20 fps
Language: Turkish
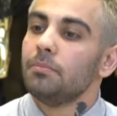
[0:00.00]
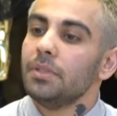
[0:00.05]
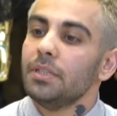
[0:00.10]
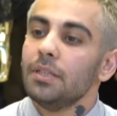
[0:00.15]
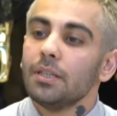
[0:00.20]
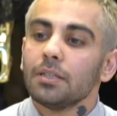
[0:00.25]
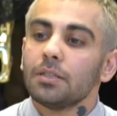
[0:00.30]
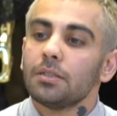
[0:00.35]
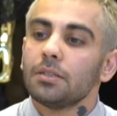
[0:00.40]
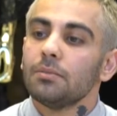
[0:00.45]
Bir
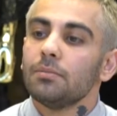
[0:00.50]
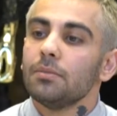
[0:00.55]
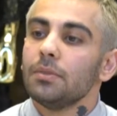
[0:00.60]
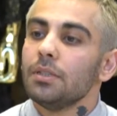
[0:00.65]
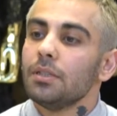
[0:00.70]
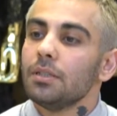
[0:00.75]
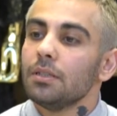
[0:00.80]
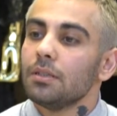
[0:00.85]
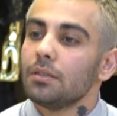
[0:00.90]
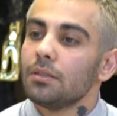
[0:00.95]
de şimdi
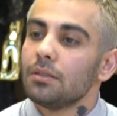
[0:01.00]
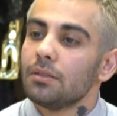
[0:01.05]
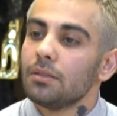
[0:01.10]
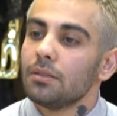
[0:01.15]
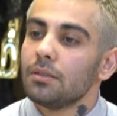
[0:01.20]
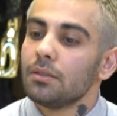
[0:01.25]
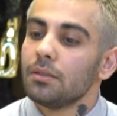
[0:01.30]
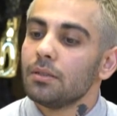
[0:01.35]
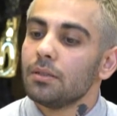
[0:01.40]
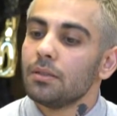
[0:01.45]

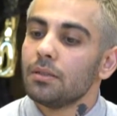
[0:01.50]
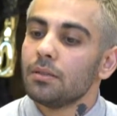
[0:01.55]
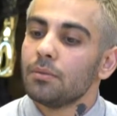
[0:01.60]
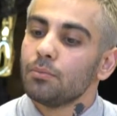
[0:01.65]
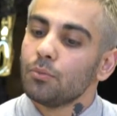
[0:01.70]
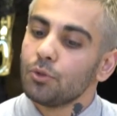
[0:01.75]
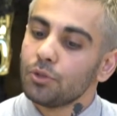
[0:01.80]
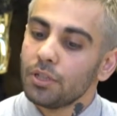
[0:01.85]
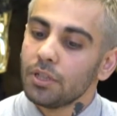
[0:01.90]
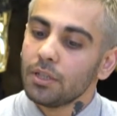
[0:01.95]
e,
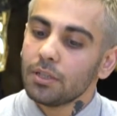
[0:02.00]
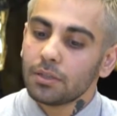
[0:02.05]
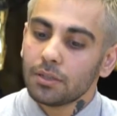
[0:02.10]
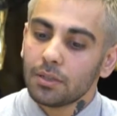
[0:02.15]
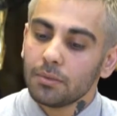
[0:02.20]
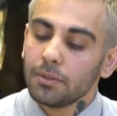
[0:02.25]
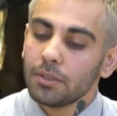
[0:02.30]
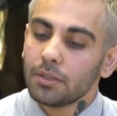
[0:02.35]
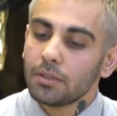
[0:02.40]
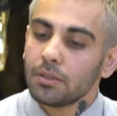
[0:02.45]
moda
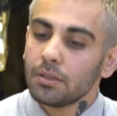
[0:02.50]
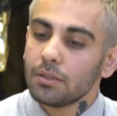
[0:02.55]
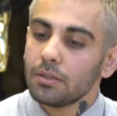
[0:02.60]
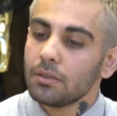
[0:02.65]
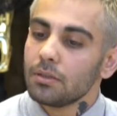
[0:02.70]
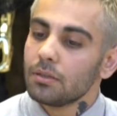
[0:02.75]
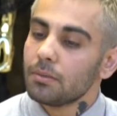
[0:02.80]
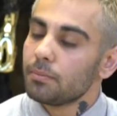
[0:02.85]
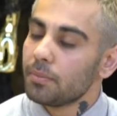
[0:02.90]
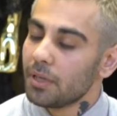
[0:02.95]
tabii
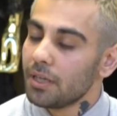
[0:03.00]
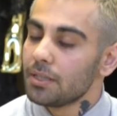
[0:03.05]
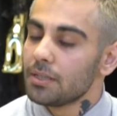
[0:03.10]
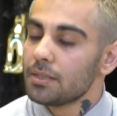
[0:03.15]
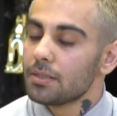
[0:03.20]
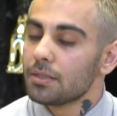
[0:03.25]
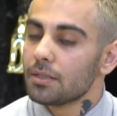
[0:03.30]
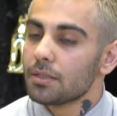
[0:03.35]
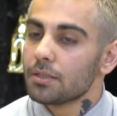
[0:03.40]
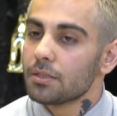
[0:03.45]
ki
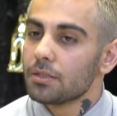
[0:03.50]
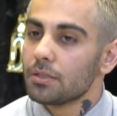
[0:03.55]
Paris'ten